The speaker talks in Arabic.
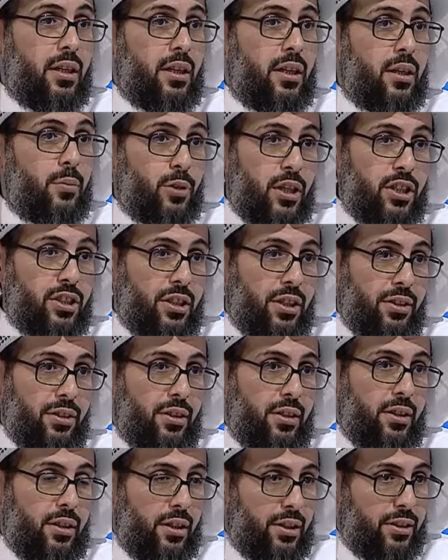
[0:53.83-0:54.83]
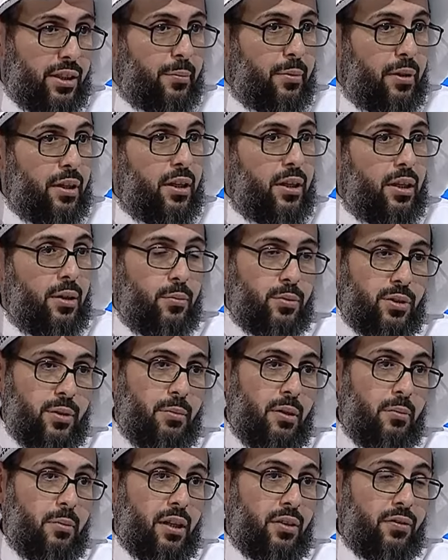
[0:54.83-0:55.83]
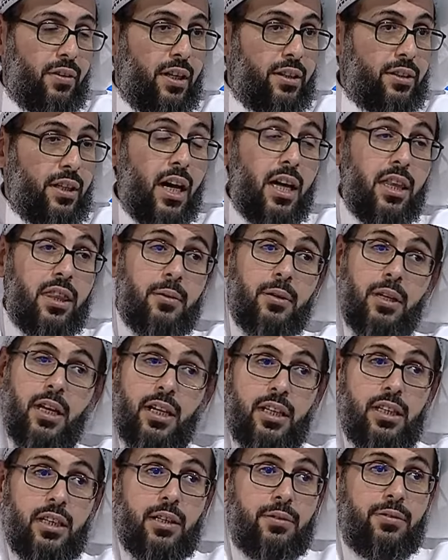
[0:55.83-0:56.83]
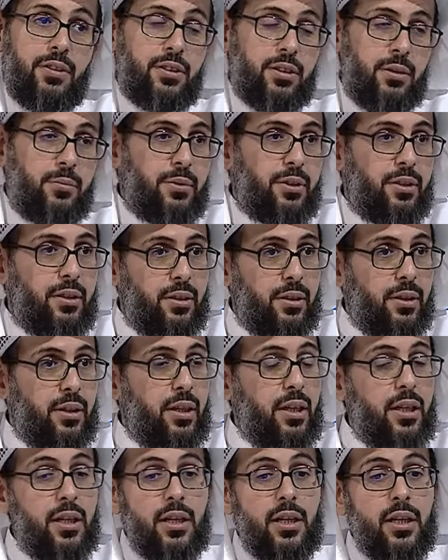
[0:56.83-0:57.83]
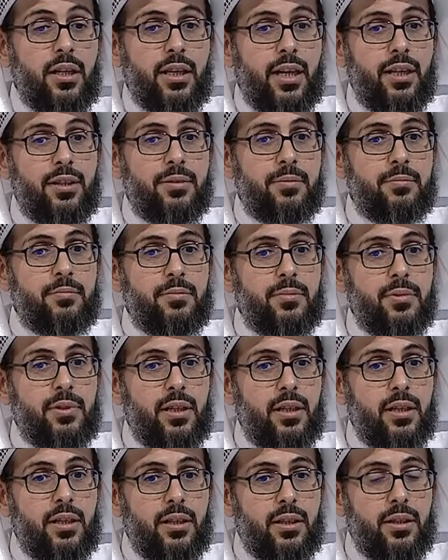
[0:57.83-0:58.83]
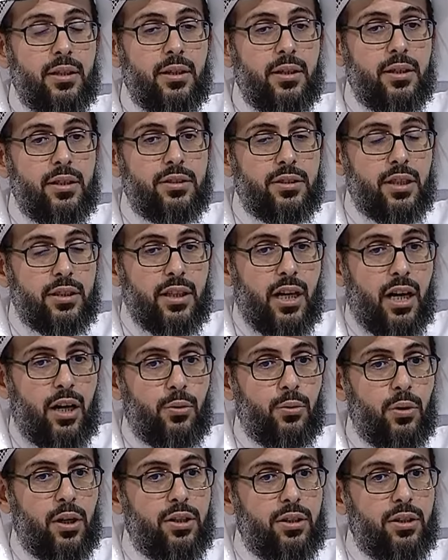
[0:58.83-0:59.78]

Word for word: الميسر اللي طبع نعم. المجمع الملك فهد هذا الحقيقة فتح من يعني آه، استطاعوا